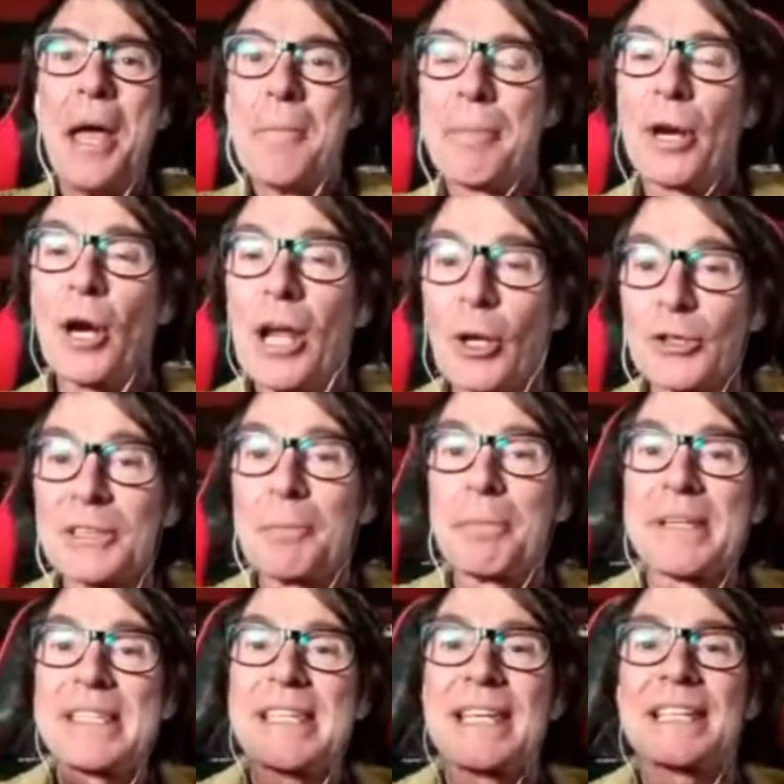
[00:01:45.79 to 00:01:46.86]
Però la cosa
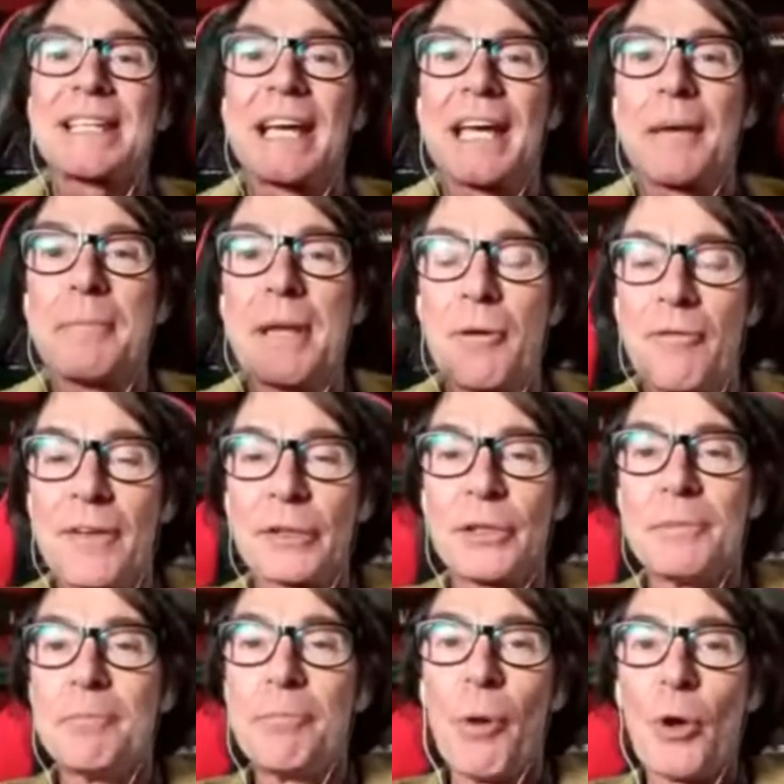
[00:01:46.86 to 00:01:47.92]
pazzesca è che abbiamo fatto
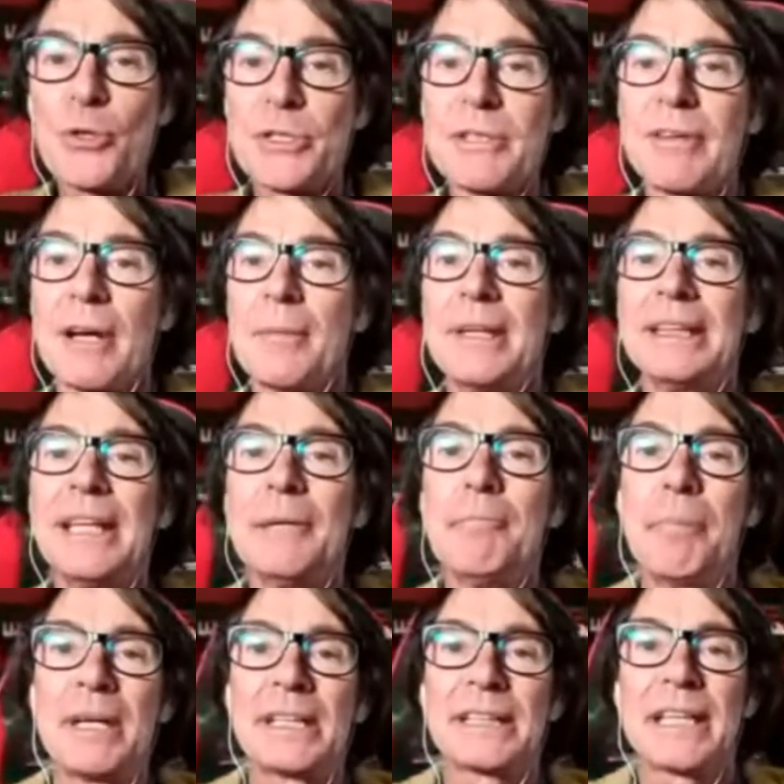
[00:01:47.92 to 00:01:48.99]
in posti veramente
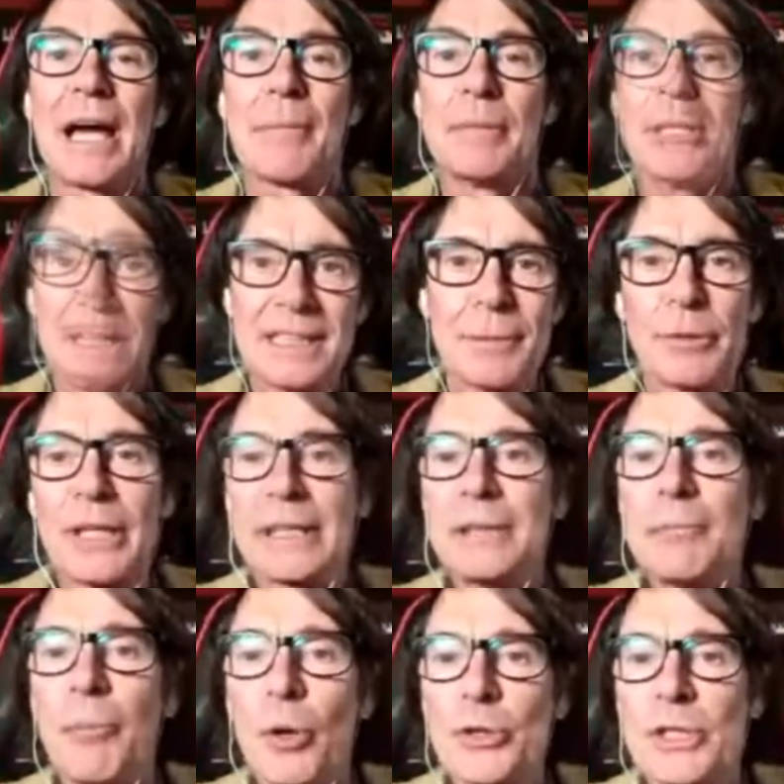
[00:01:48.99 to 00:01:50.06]
impensabili. Siamo andati
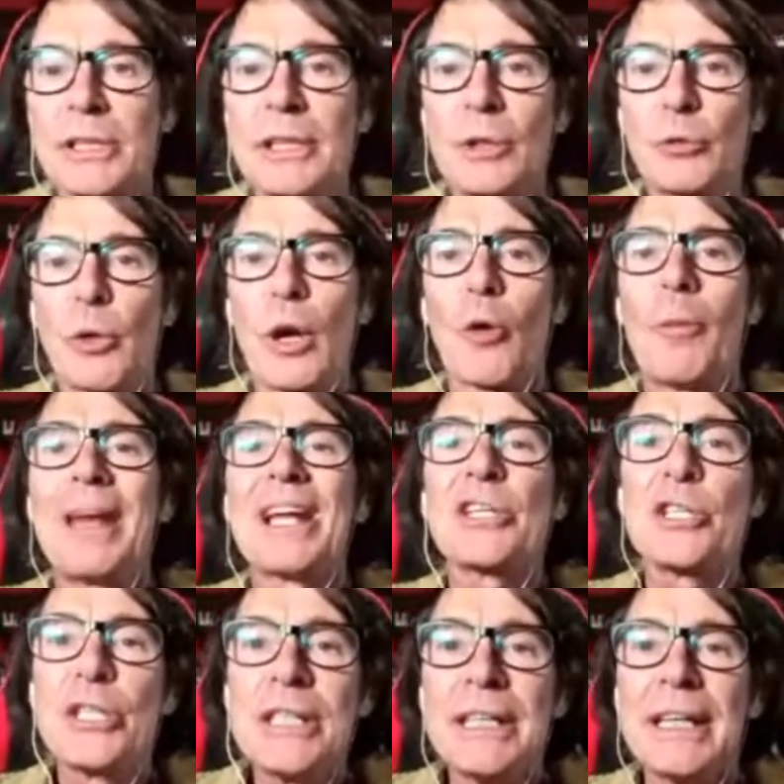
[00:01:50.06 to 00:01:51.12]
in posti addirittura come la
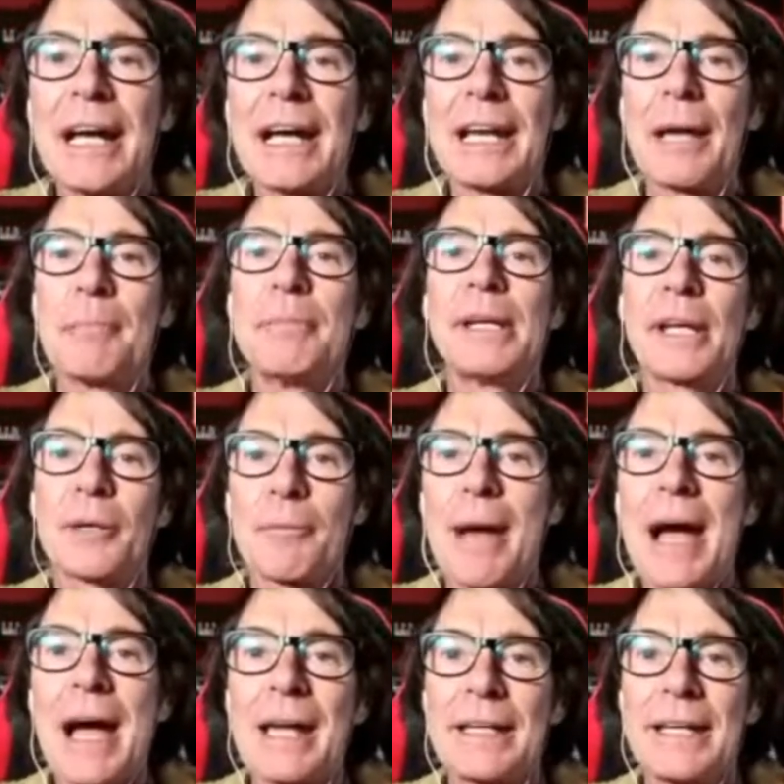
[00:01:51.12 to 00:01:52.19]
Cina, la
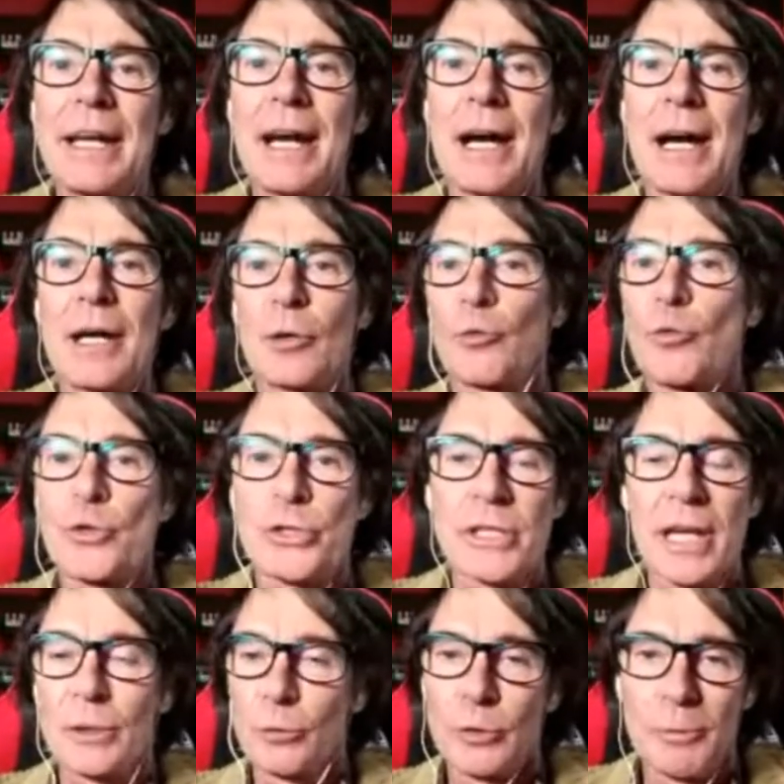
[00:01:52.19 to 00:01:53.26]
Birmania,
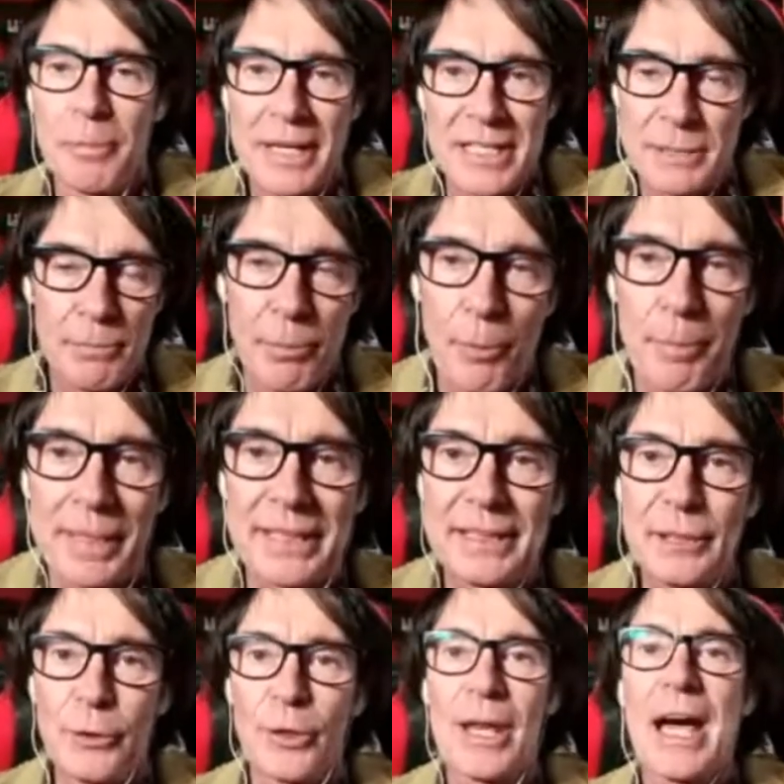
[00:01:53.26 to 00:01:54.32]
Russia, tutti i paesi un po'
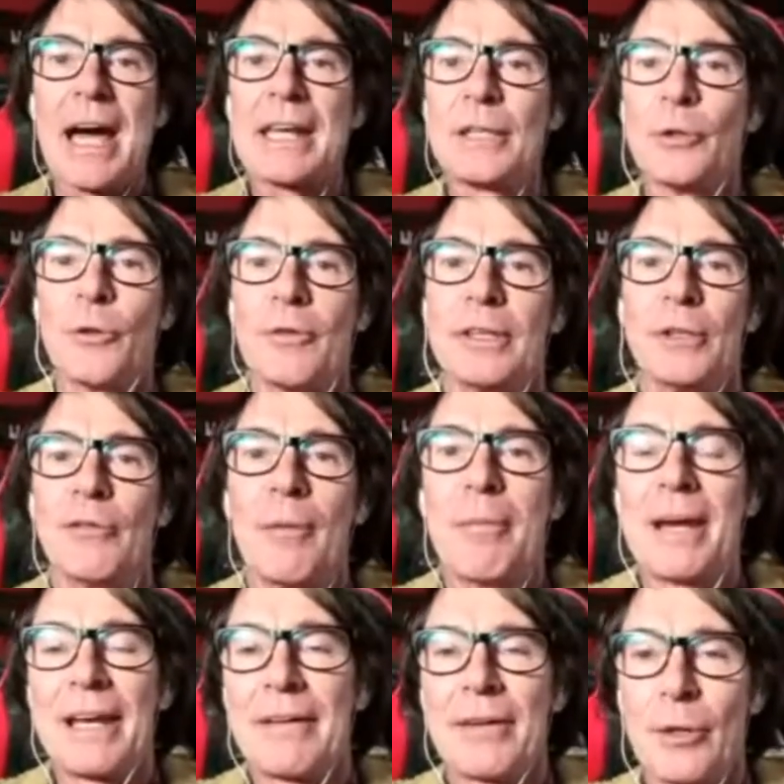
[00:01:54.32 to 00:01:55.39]
particolari dove, dove
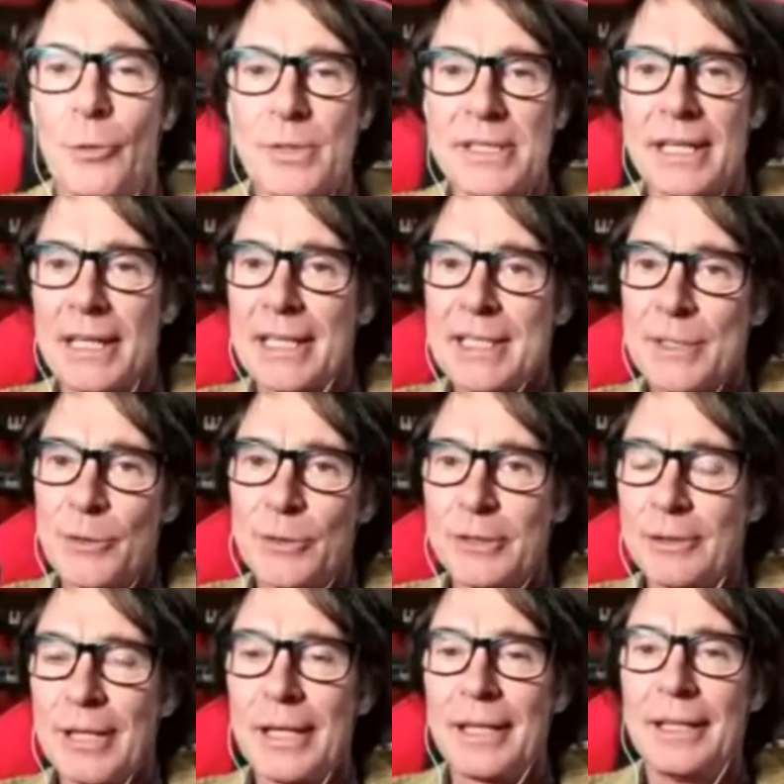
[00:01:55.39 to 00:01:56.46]
ballavano queste canzoni,
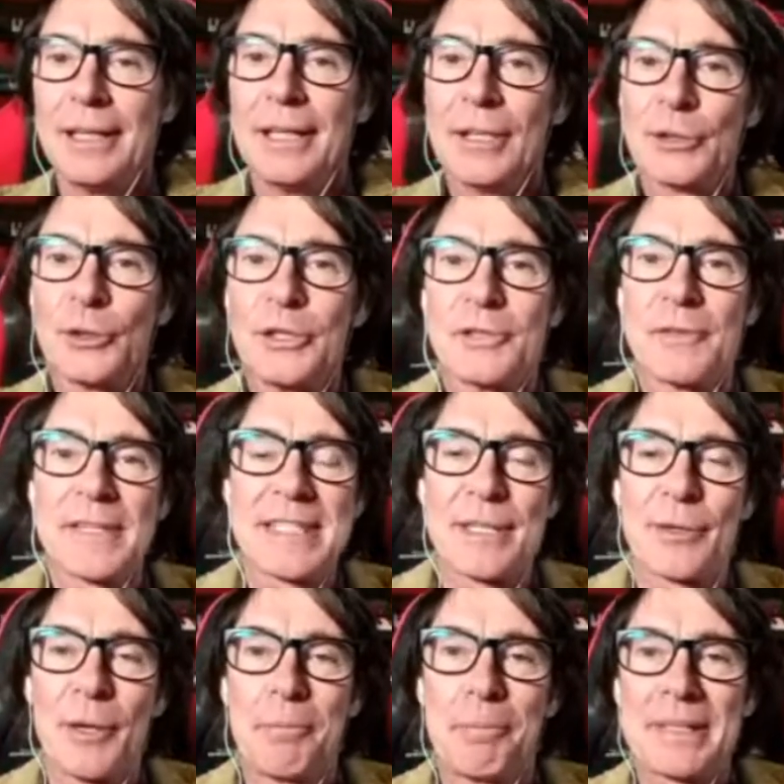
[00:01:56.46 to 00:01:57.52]
una soddisfazione
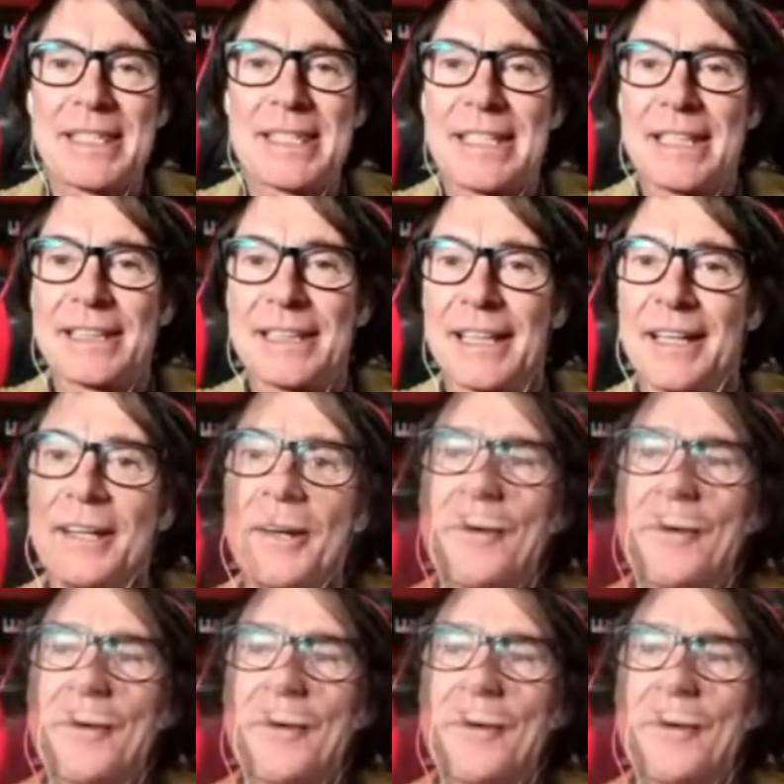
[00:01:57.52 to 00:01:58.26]
soddisfazione pazzesca.